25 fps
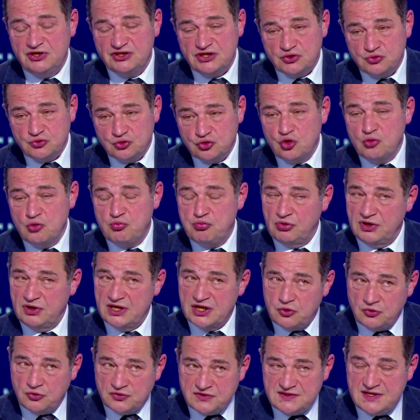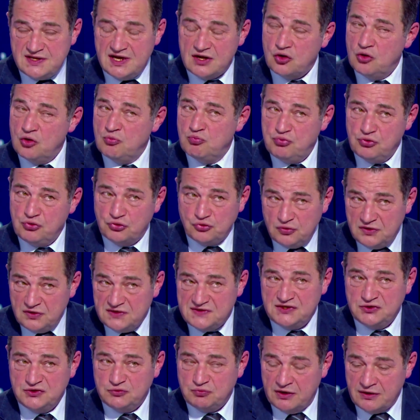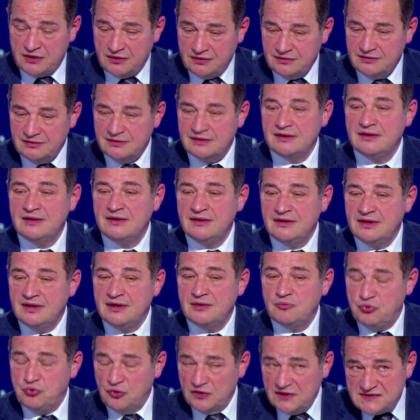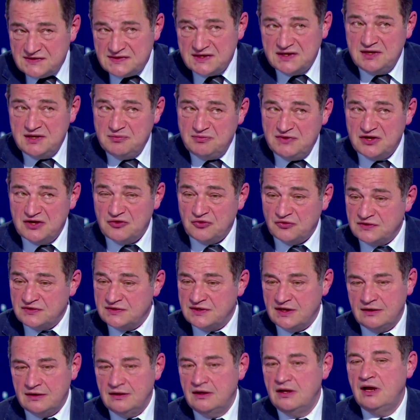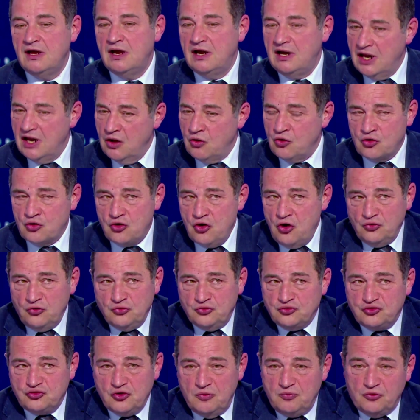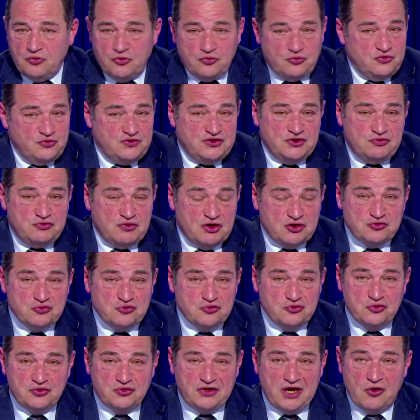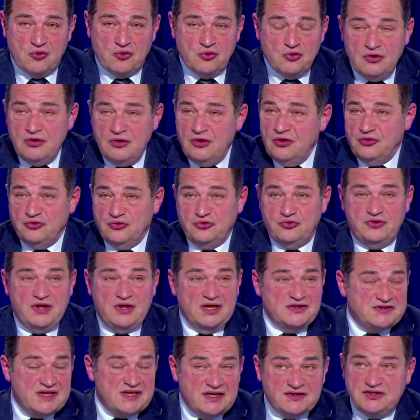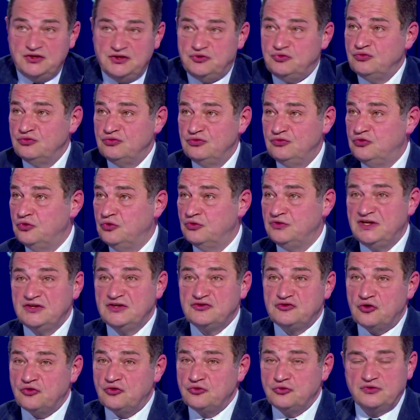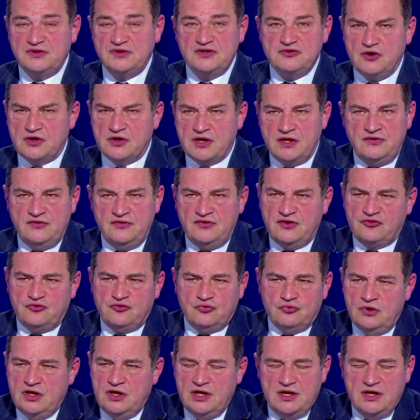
Et j'ajoute que pour les candidats, comme pour tous les citoyens, pour les équipes des candidats, là encore, nous sommes dans une situation de chaos, d'incertitude, de désordre, de désorganisation